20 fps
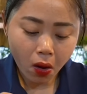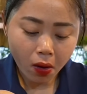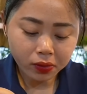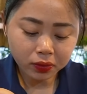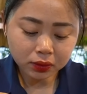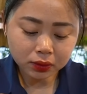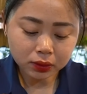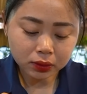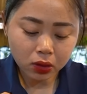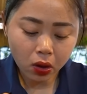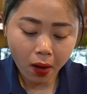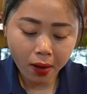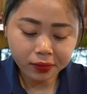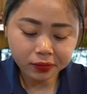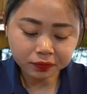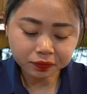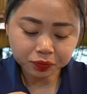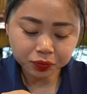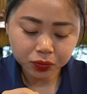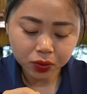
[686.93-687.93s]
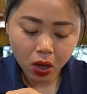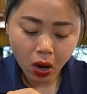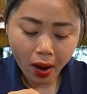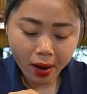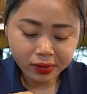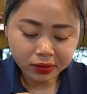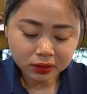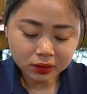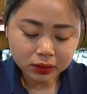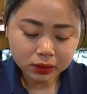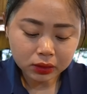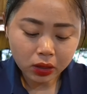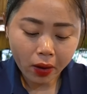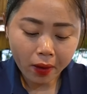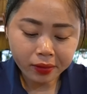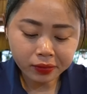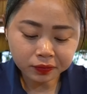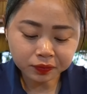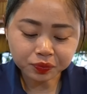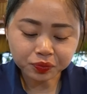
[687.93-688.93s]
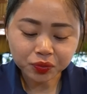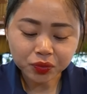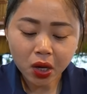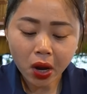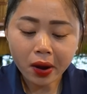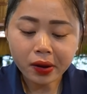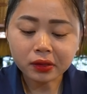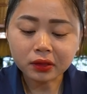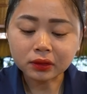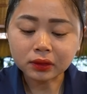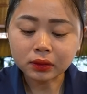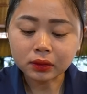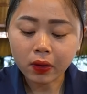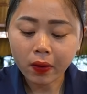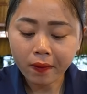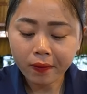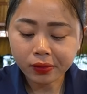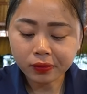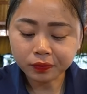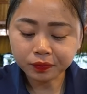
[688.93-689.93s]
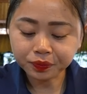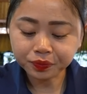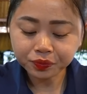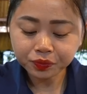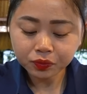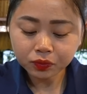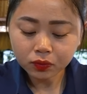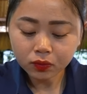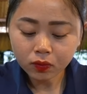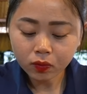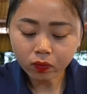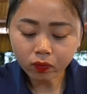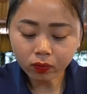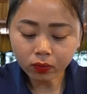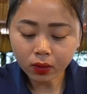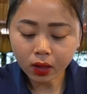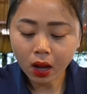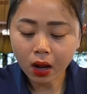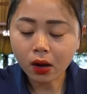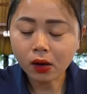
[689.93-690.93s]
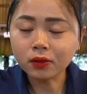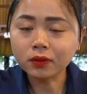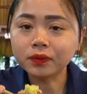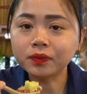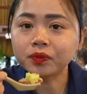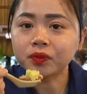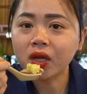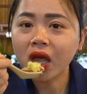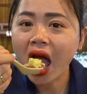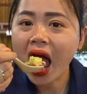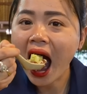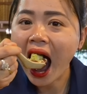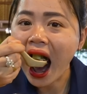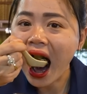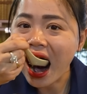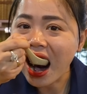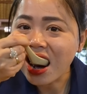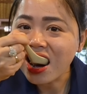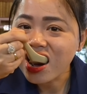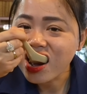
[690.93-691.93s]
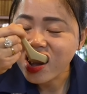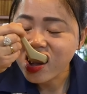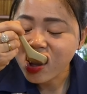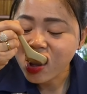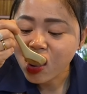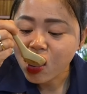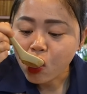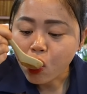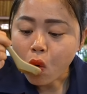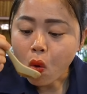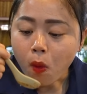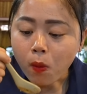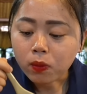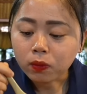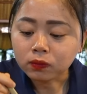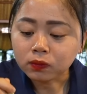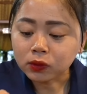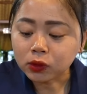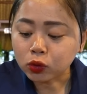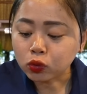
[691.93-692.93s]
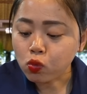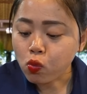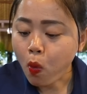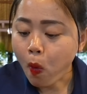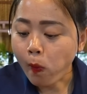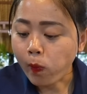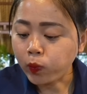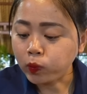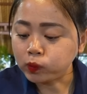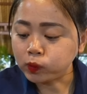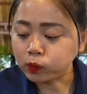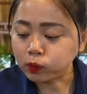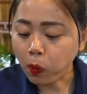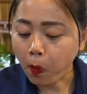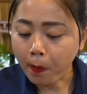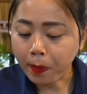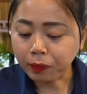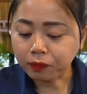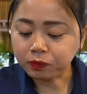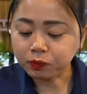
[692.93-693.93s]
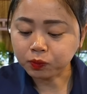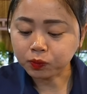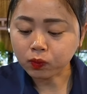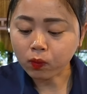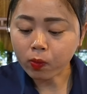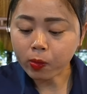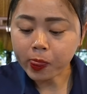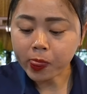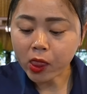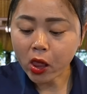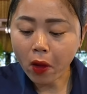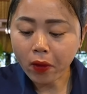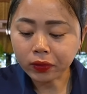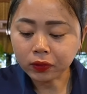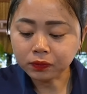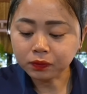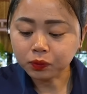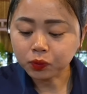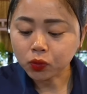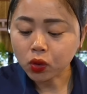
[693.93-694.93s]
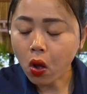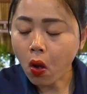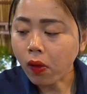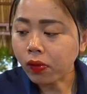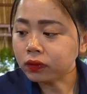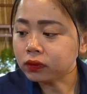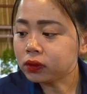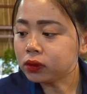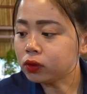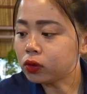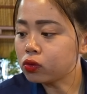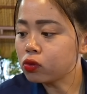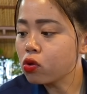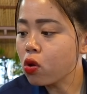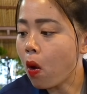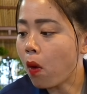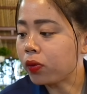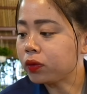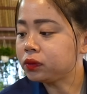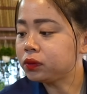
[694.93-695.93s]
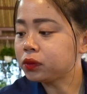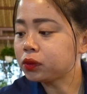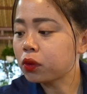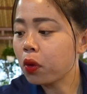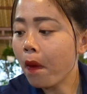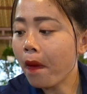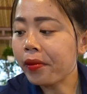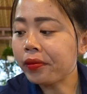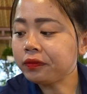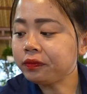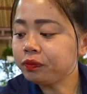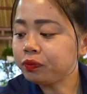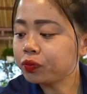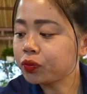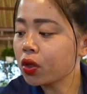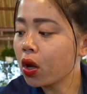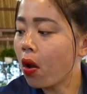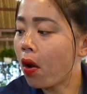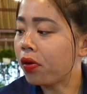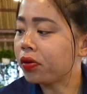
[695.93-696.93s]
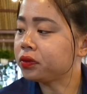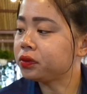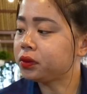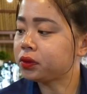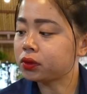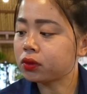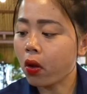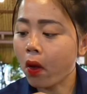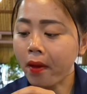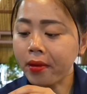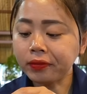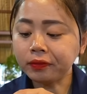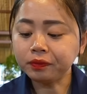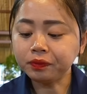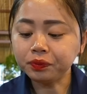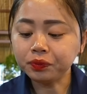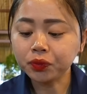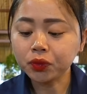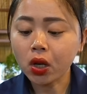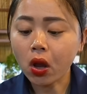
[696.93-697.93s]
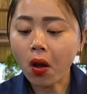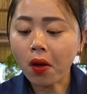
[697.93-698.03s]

là cái đậm đà của mắm ruốc mắm ruốc mà xào lên thì ăn cái gì cũng ngon từ chấm dưa leo chấm xoài ăn với cơm ăn với bất kỳ cái gì cũng ngon các bạn